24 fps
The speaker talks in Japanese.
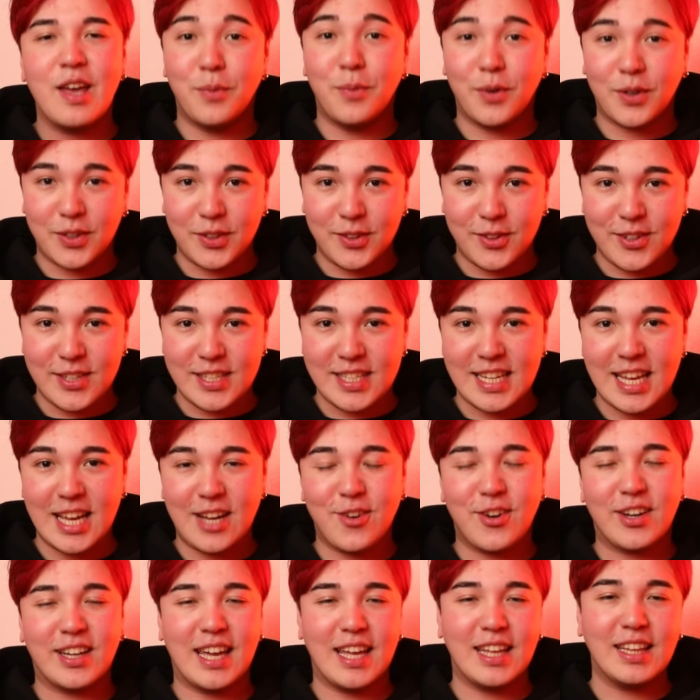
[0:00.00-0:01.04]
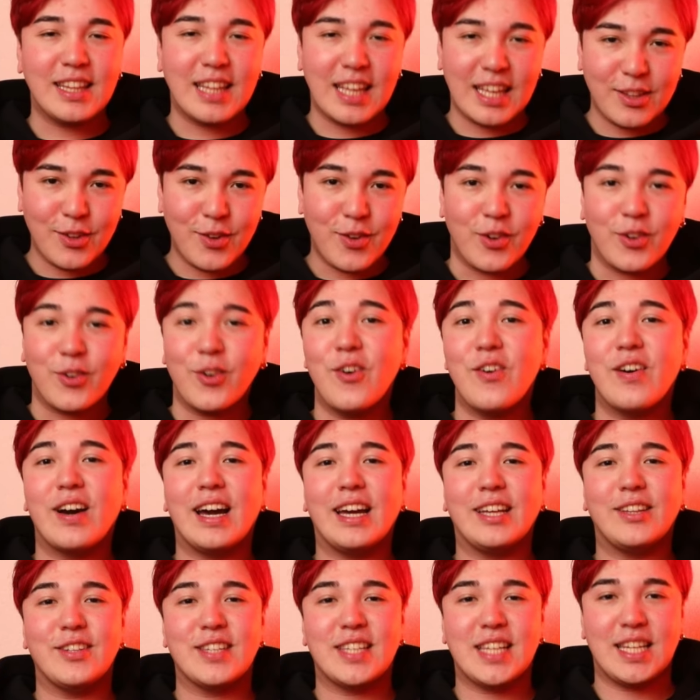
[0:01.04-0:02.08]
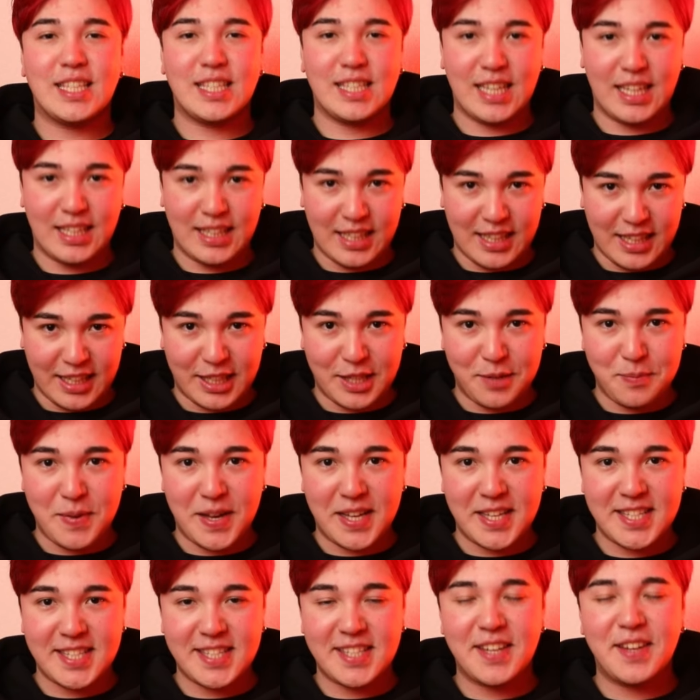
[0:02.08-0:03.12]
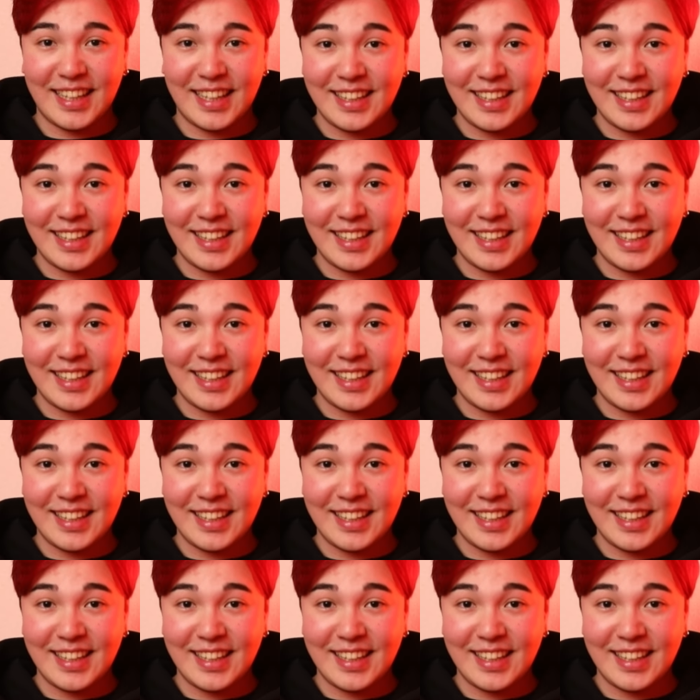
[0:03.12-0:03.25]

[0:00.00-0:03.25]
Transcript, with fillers: 僕の教え子限定の公開とさせていただきます。